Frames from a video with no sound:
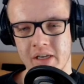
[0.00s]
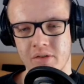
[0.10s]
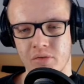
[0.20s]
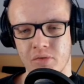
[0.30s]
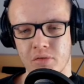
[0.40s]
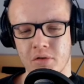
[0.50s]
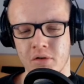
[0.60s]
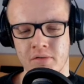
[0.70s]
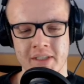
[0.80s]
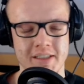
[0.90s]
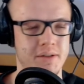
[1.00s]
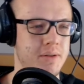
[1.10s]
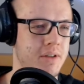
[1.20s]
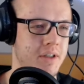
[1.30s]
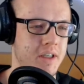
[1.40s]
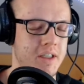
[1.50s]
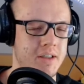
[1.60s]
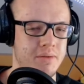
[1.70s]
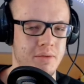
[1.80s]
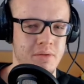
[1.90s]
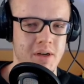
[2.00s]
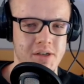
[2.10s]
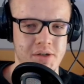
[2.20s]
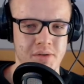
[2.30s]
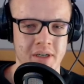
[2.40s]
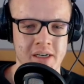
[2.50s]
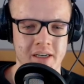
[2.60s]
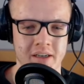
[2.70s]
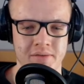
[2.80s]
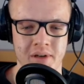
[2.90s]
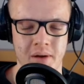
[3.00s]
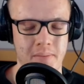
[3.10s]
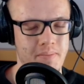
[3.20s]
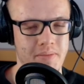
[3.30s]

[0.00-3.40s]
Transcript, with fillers: ich sowas von, Digga. Fühl ich so hart einfach.